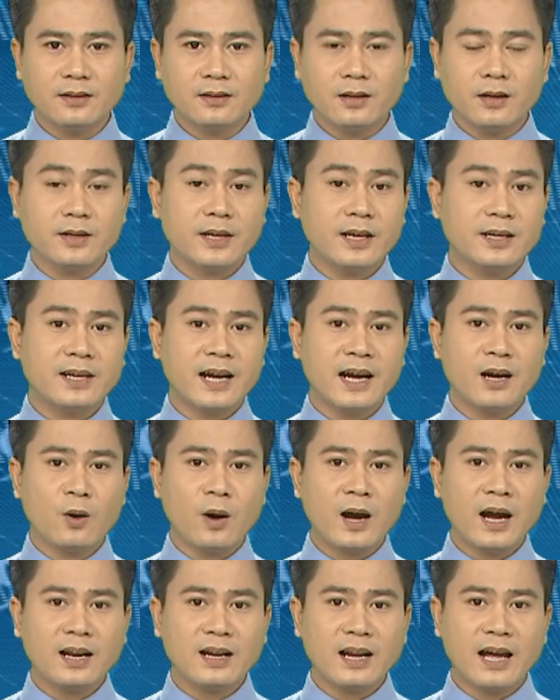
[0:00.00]
thời kỳ ra
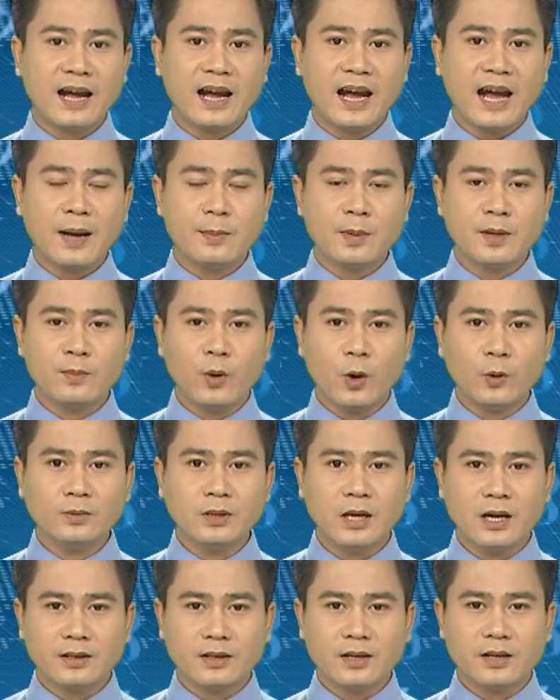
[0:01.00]
hoa là hai mươi bốn
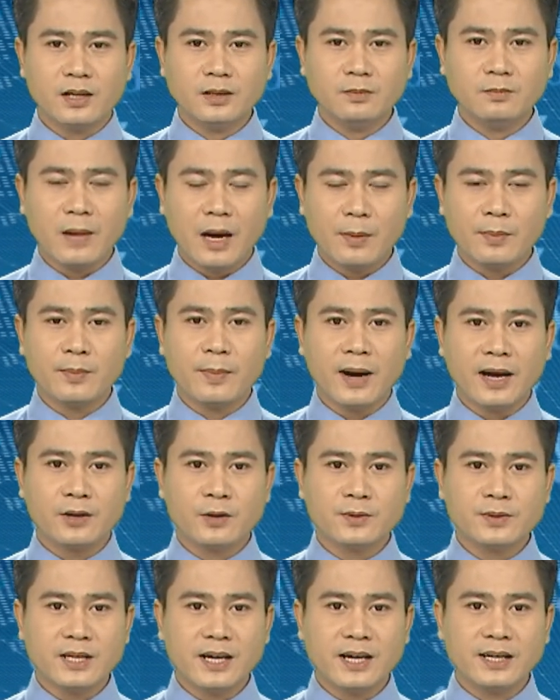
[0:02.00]
cho đến ba mươi ba
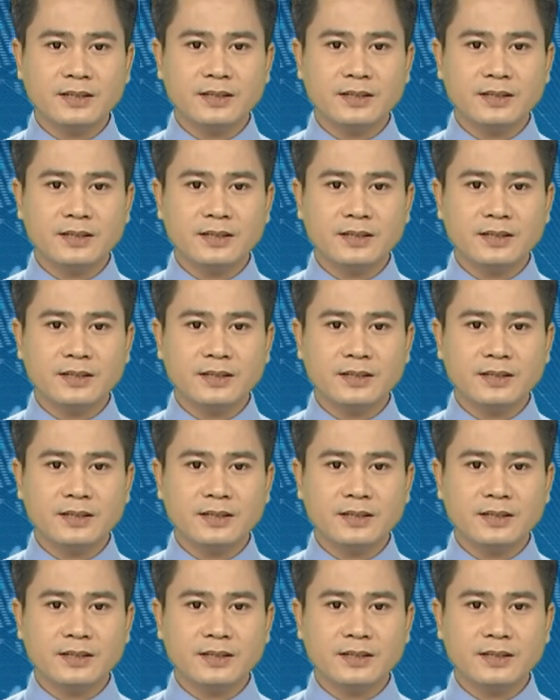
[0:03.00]
độ C.